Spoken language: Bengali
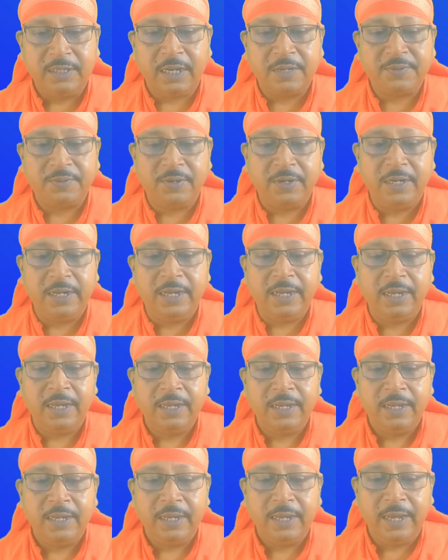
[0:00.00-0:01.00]
যার ফলে
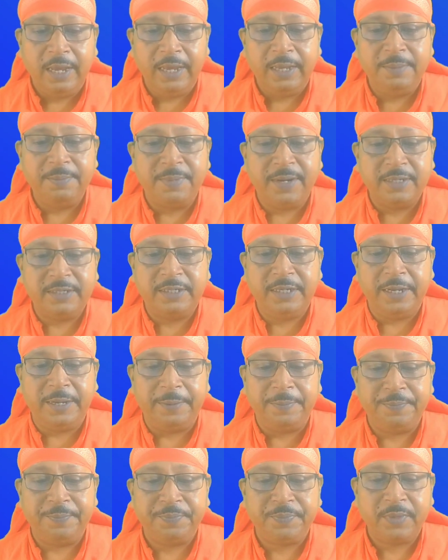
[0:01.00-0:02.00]
এই মাসে
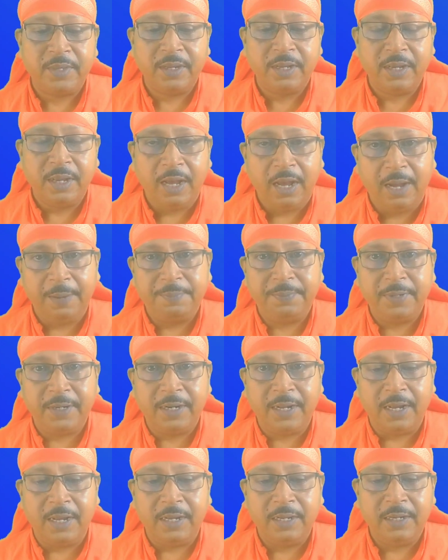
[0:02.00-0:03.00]

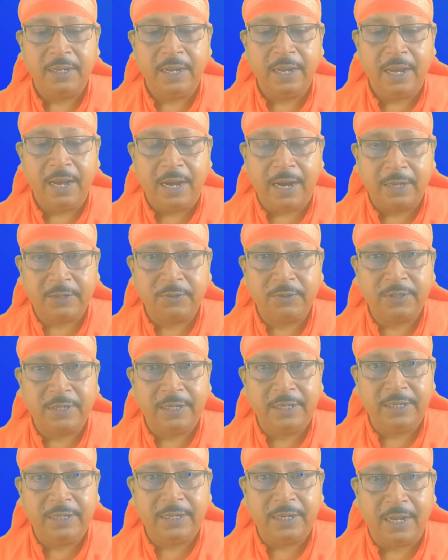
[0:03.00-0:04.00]
আপনারা আঠেরো
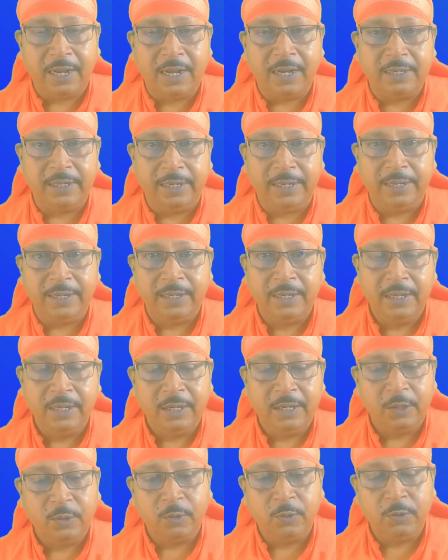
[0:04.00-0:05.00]
তারিখের আগে
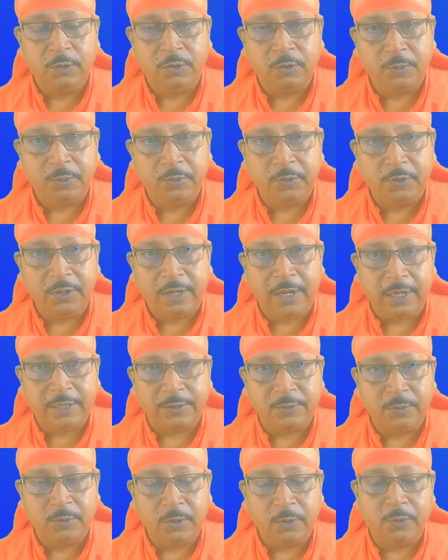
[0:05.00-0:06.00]
গুরুত্বপূর্ণ
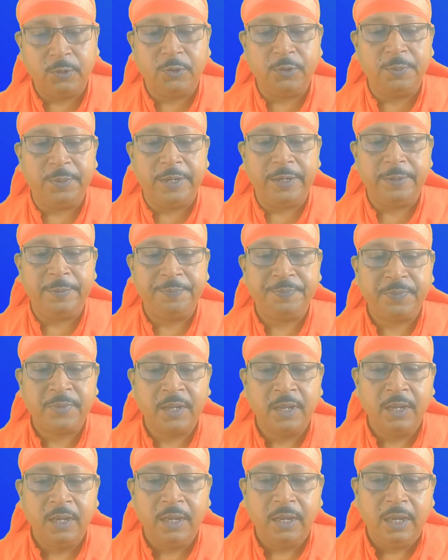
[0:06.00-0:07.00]
কাজগুলো করবেন
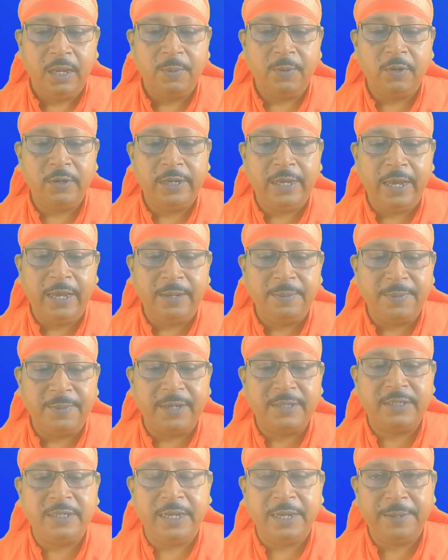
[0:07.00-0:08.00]
এবং এই
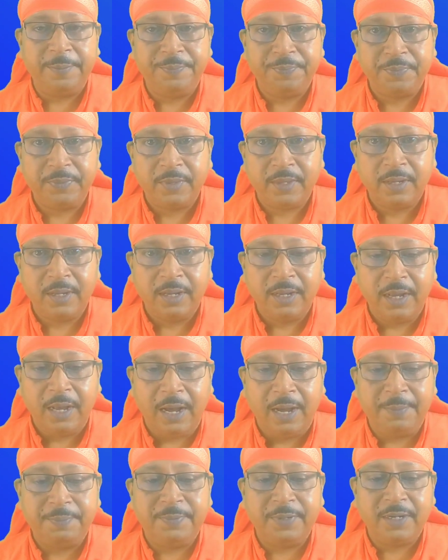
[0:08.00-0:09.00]
মাসে
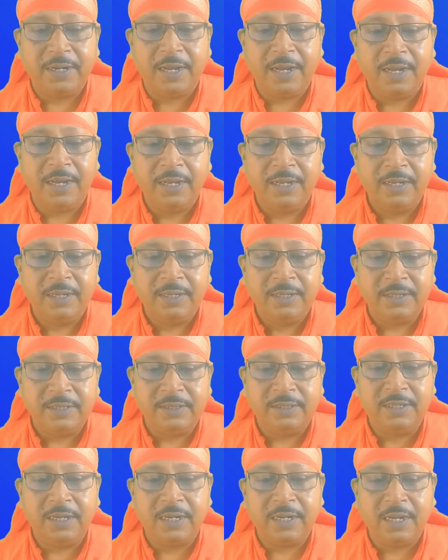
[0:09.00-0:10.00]
আপনারা
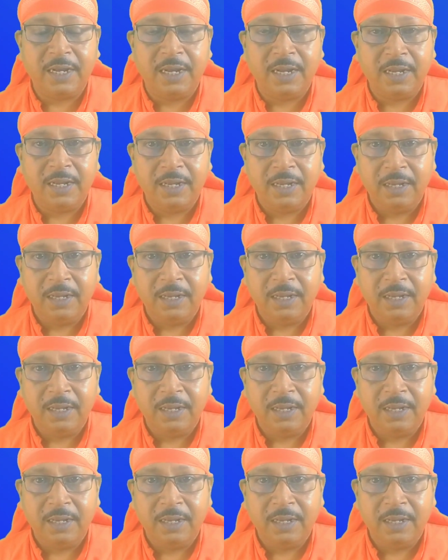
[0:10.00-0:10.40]
যারা